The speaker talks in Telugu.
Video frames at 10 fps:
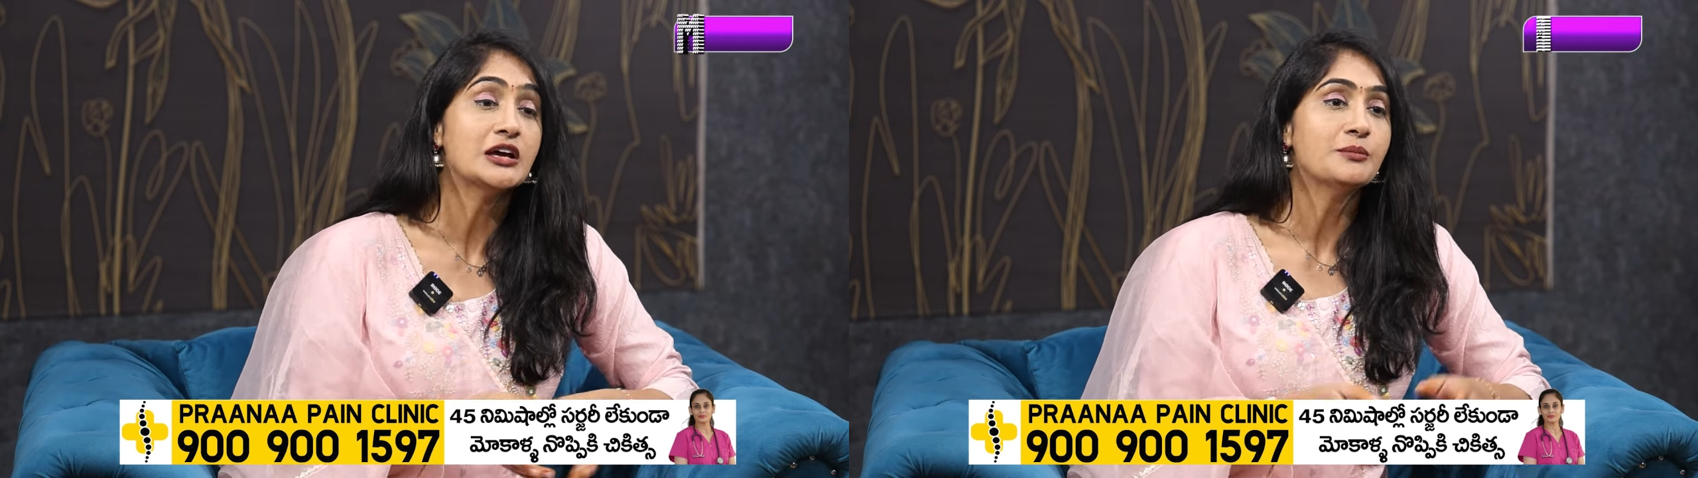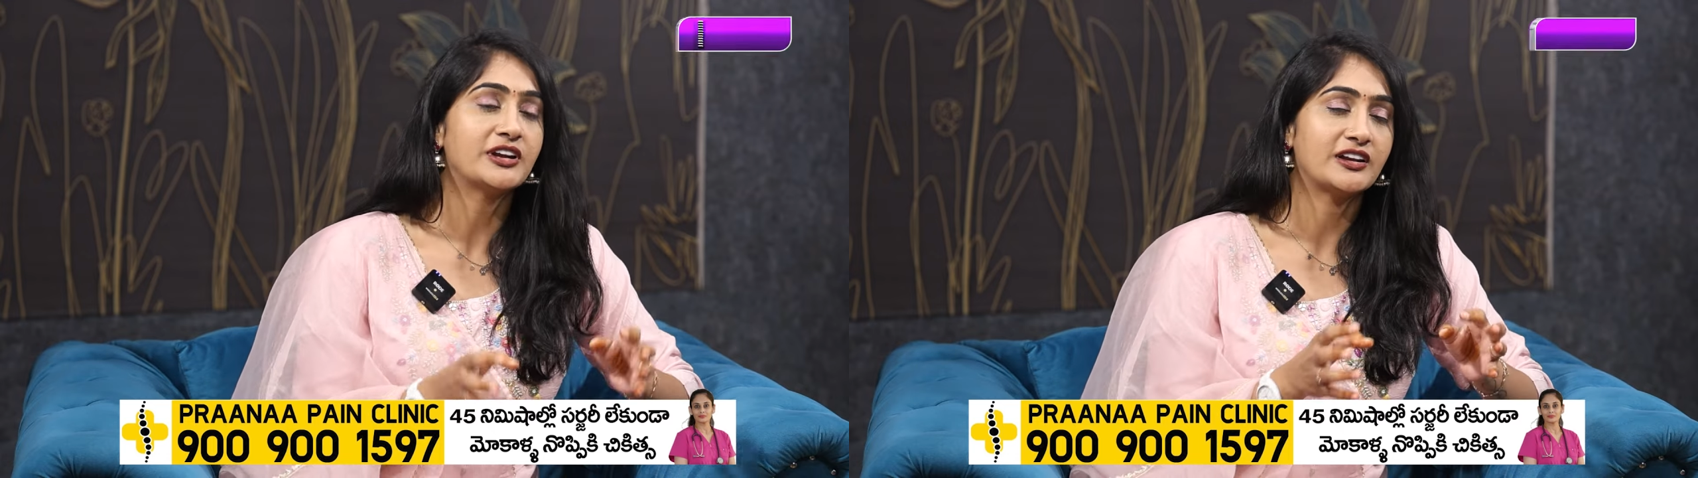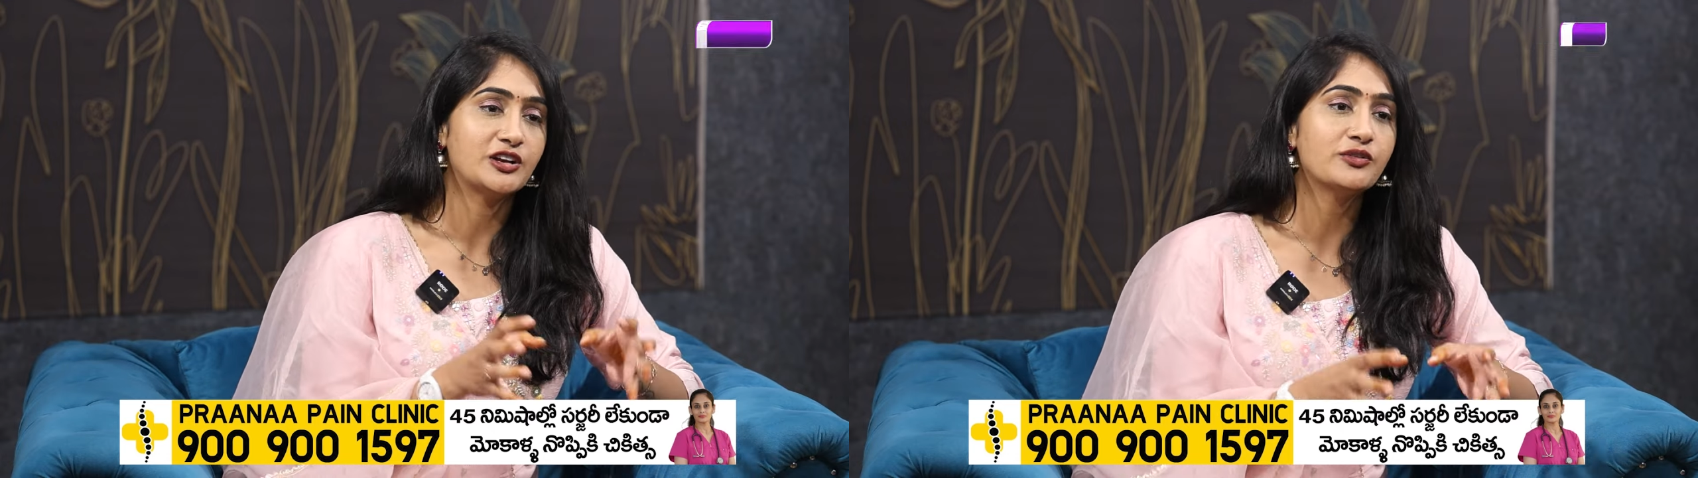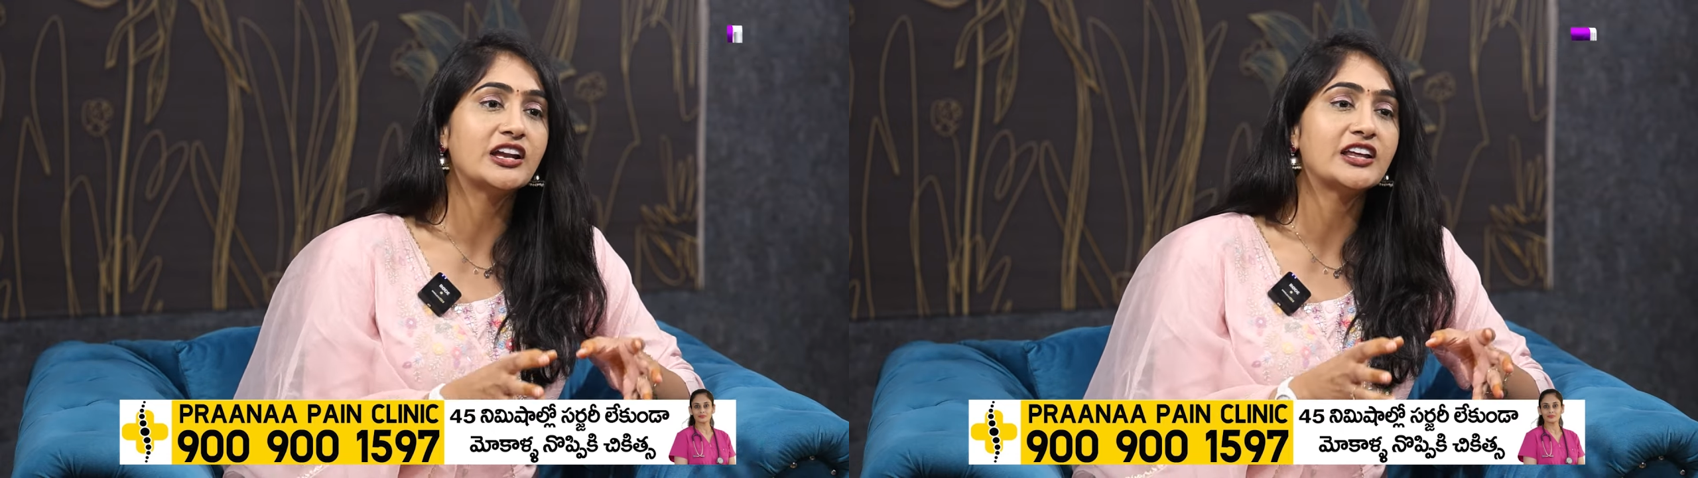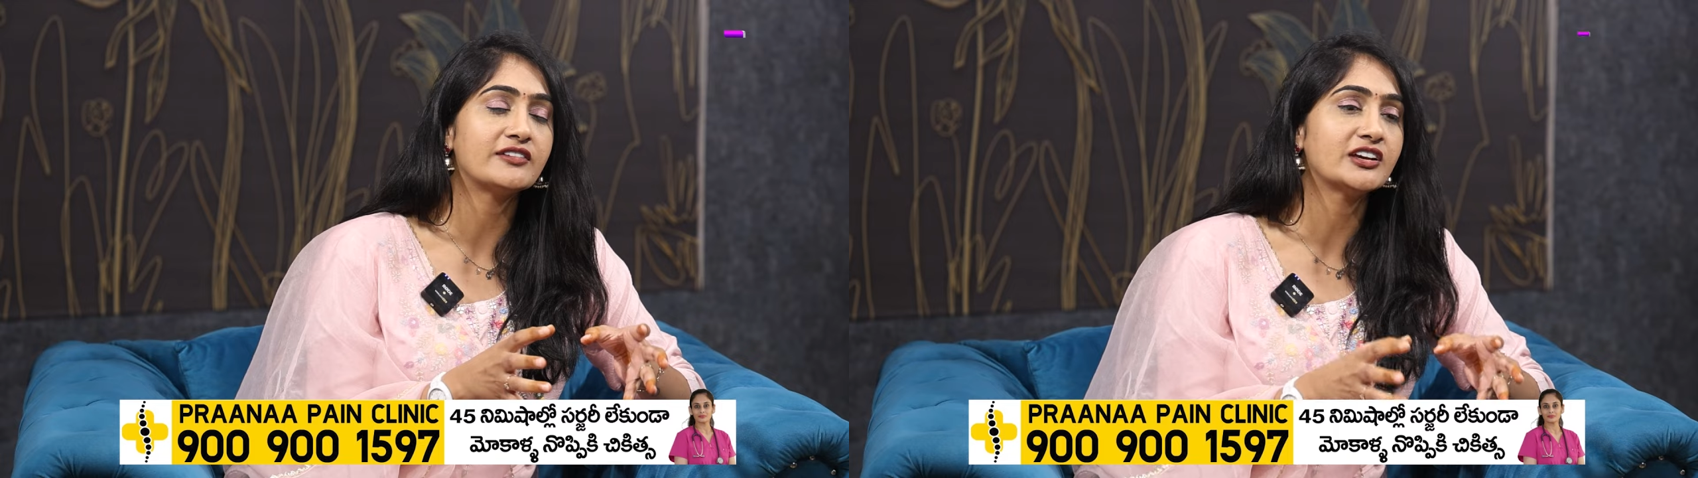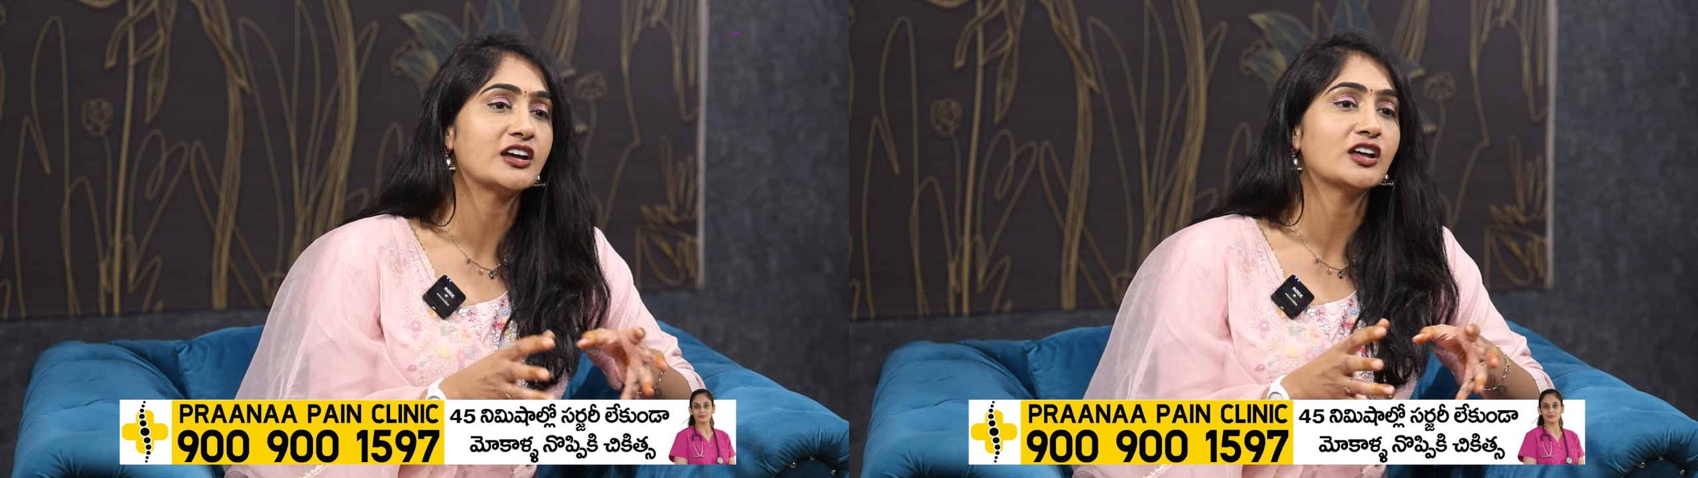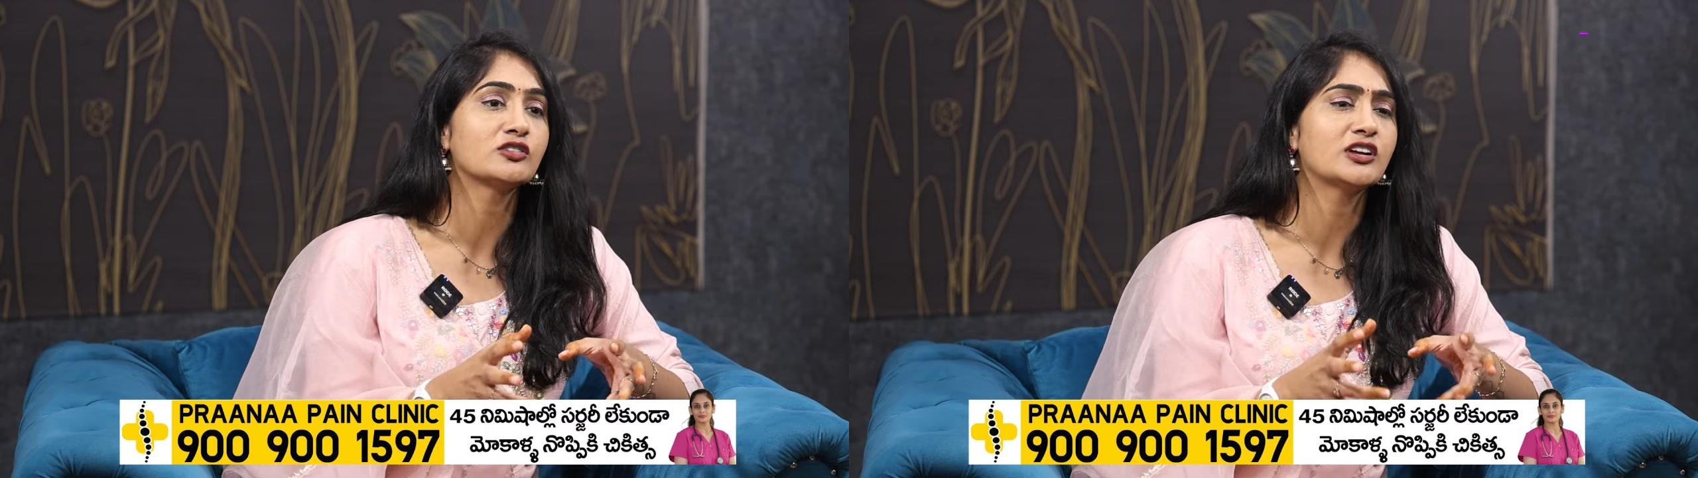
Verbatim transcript: బట్ రెండు వేల ఇరవై నాలుగులో